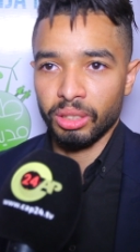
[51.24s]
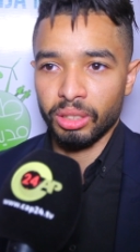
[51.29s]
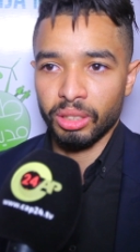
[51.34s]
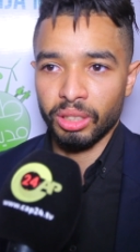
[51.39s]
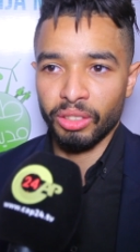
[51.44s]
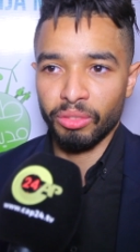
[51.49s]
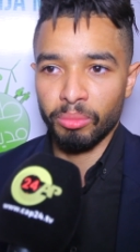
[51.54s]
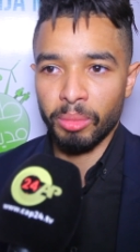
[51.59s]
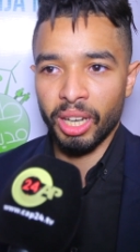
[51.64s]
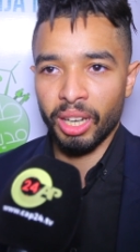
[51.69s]

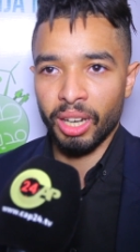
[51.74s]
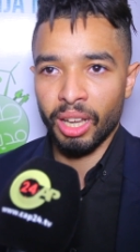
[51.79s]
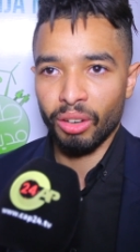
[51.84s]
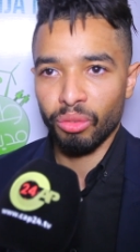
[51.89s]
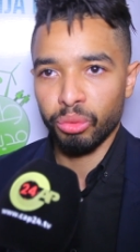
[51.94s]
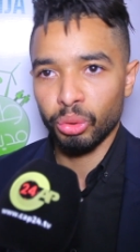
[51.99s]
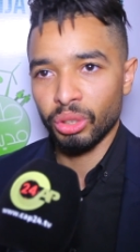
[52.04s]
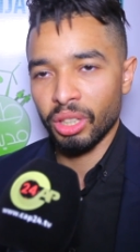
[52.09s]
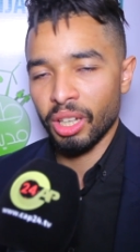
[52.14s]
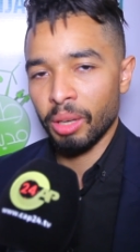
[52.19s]
كيف ما
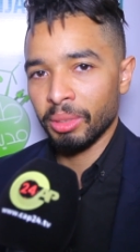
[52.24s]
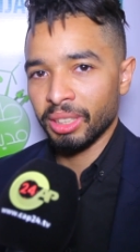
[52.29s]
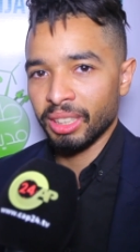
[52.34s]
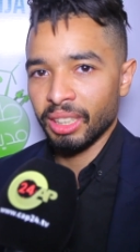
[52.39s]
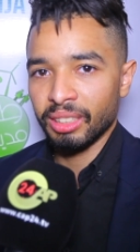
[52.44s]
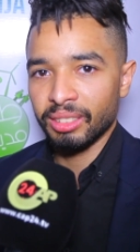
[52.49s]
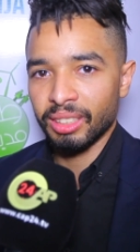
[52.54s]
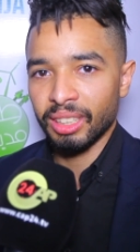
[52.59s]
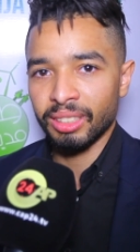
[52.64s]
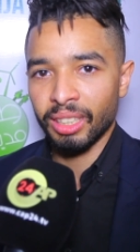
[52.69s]
كنعرفوا التلاميذ
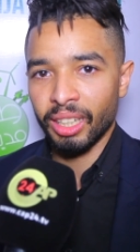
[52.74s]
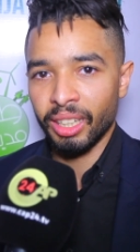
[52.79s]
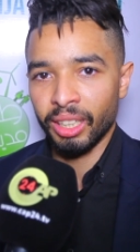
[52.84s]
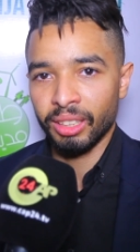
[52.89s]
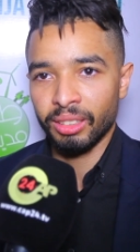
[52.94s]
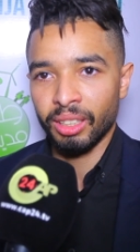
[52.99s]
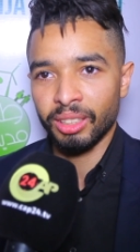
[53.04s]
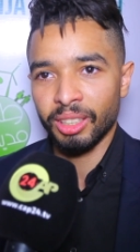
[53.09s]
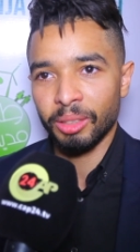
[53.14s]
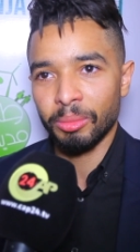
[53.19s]
ديال ثالثه
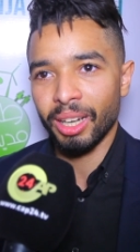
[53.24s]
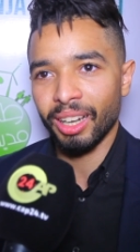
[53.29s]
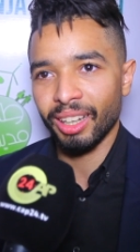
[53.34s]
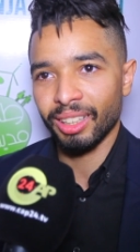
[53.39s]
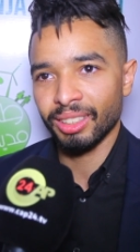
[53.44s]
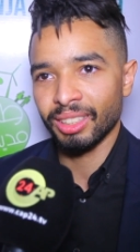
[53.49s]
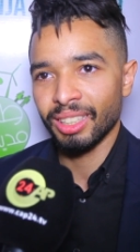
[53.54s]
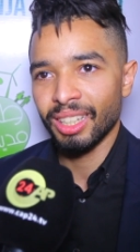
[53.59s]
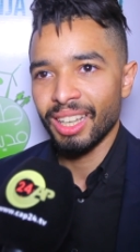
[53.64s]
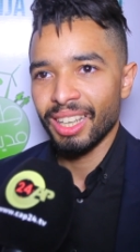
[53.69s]
اعدادي
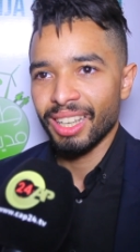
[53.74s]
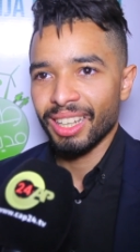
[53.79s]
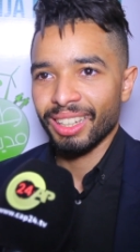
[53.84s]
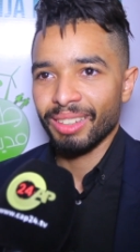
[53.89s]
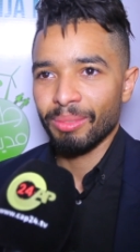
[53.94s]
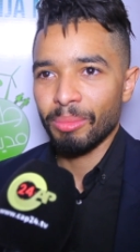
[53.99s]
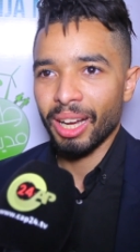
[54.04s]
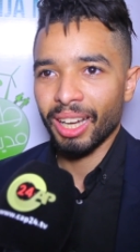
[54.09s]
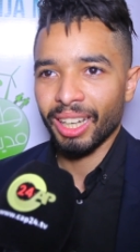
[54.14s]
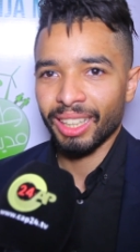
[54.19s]
باقيين
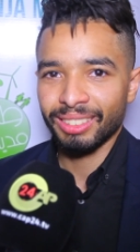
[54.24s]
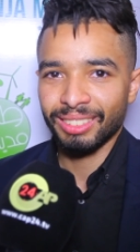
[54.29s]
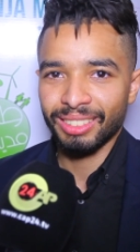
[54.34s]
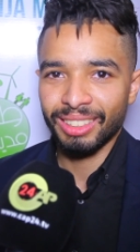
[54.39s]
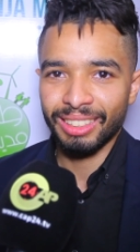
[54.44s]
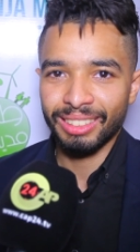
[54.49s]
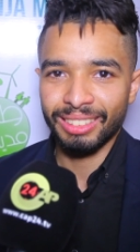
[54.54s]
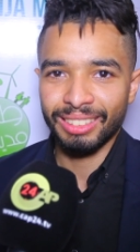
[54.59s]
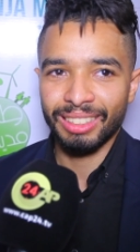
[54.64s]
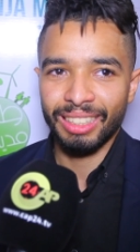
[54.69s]

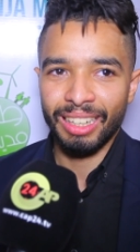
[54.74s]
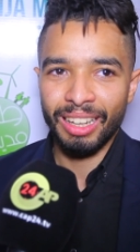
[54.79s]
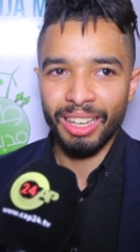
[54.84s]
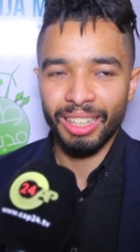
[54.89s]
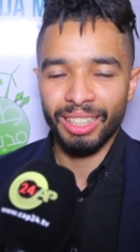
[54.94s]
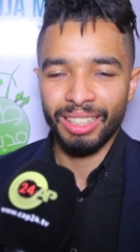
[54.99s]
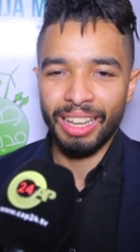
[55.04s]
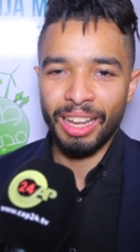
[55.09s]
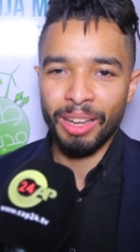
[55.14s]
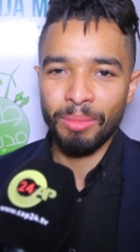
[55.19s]
باقيين
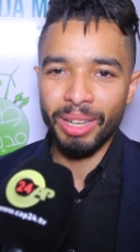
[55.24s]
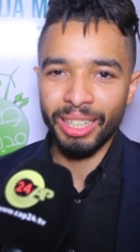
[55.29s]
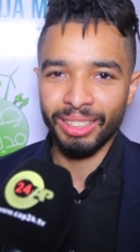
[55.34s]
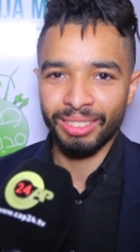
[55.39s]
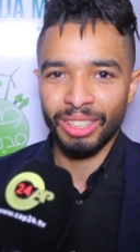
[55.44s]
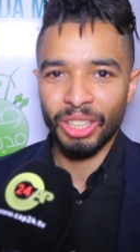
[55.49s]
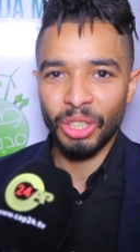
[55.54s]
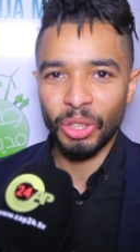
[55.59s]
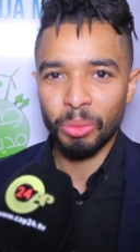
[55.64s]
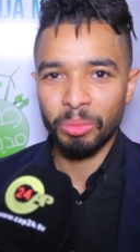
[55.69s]
الاباء
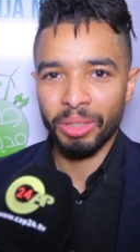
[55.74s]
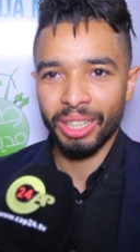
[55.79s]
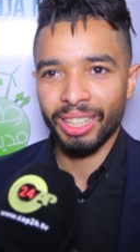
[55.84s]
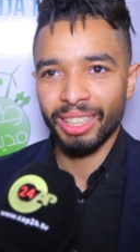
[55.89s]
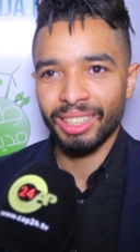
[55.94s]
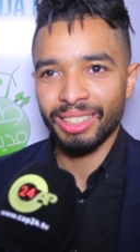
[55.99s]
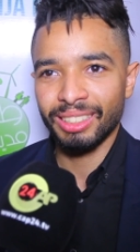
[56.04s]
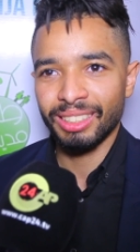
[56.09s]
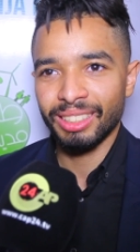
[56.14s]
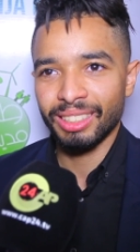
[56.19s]
ديالهم
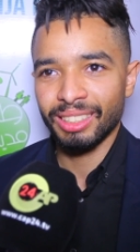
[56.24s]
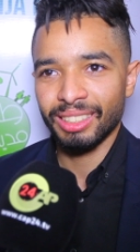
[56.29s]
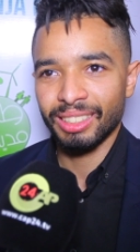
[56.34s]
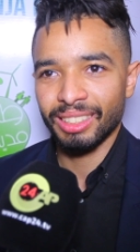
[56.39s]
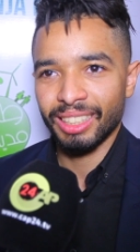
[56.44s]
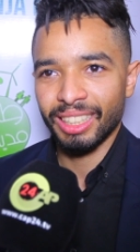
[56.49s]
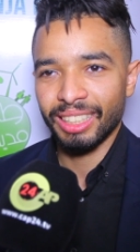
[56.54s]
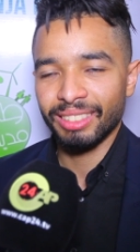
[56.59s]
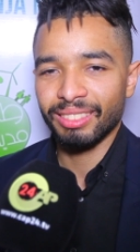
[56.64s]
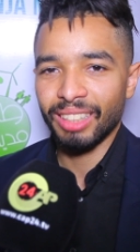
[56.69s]

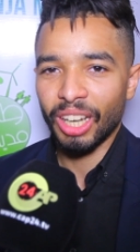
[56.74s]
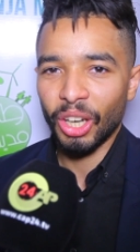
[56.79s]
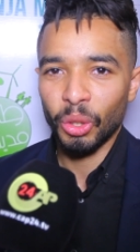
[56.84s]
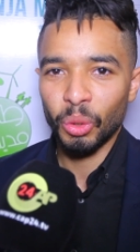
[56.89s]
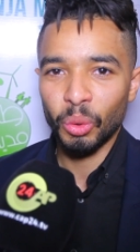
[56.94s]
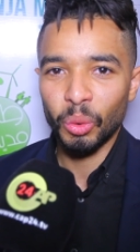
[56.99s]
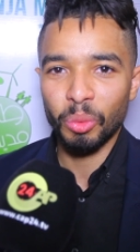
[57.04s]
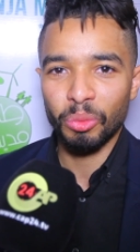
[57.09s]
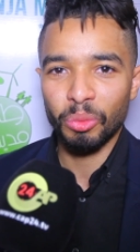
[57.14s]
كي كيدخلوا لهم